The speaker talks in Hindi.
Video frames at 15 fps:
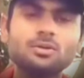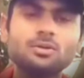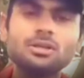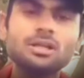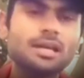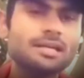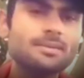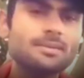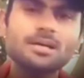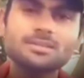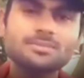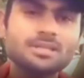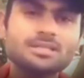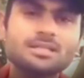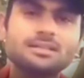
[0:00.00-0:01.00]
तो अल्लाह ये
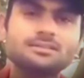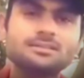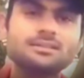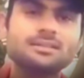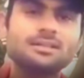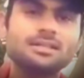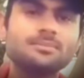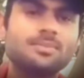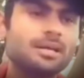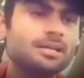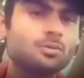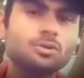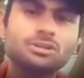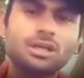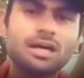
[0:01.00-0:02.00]
बात भी नहीं जानता था कि
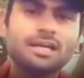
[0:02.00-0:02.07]
भाई कोई